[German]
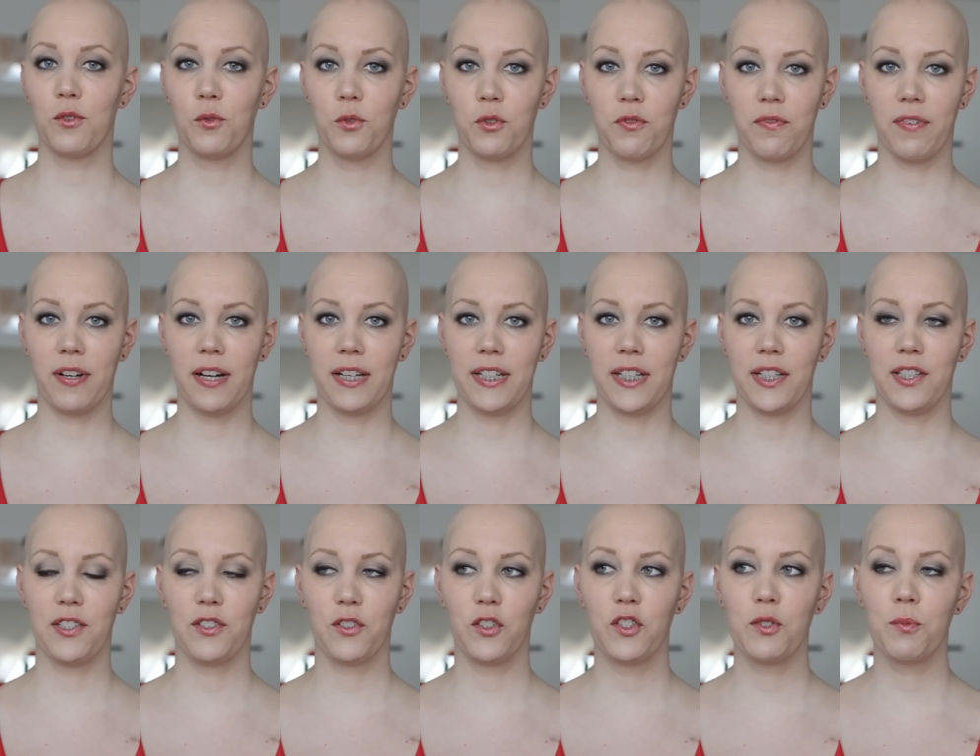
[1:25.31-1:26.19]
gut war,
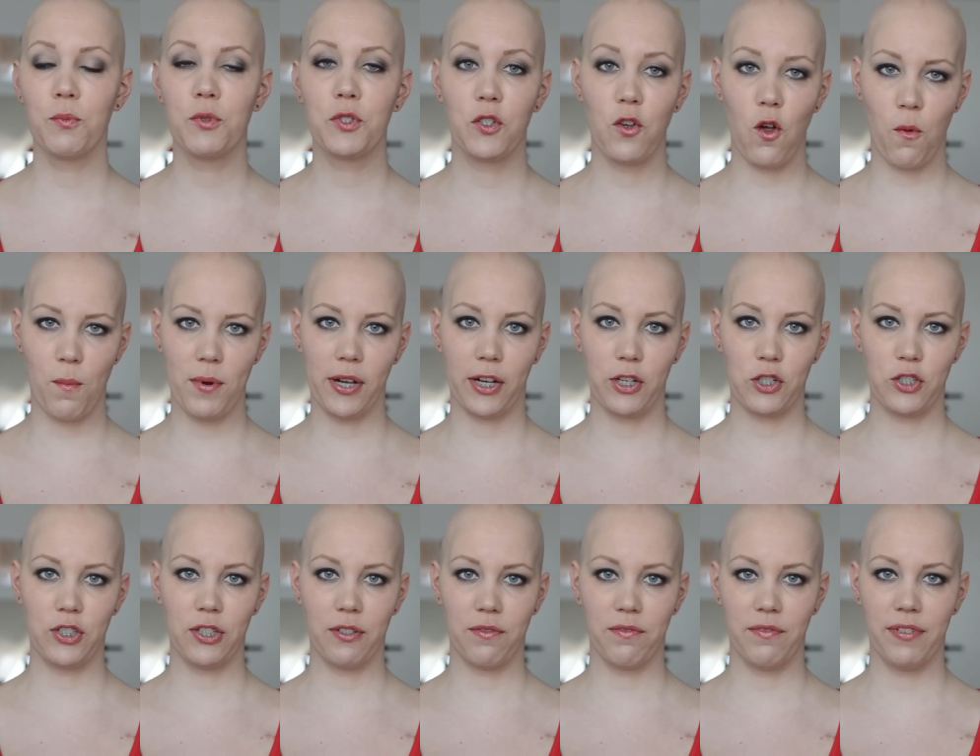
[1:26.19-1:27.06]
denn sonst müsste nochmal
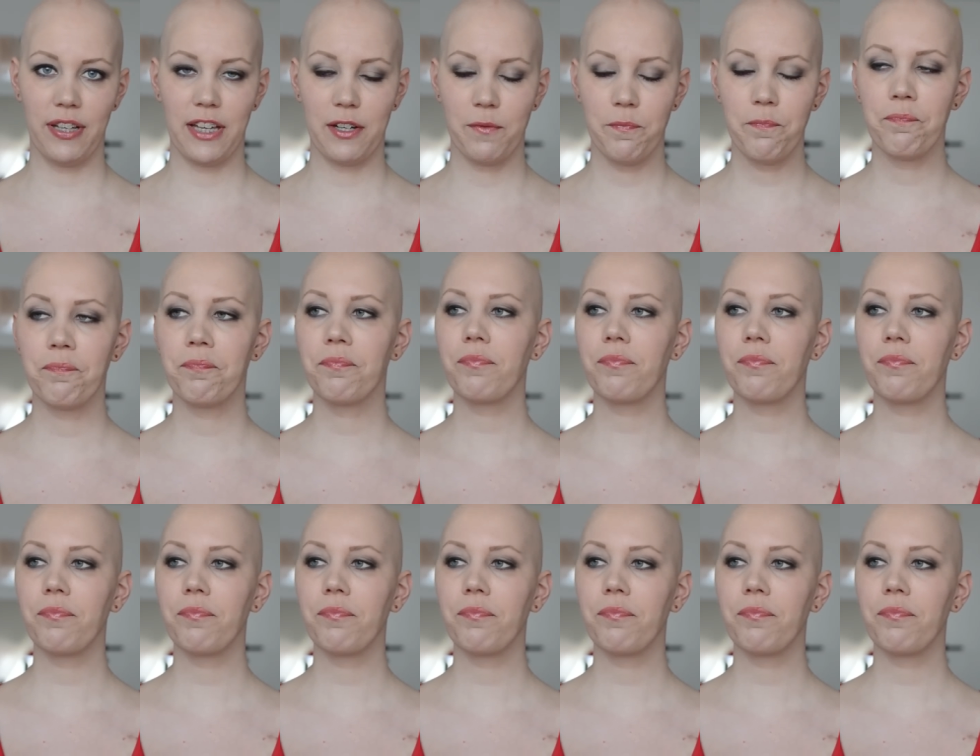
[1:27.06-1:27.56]
geschnitten werden.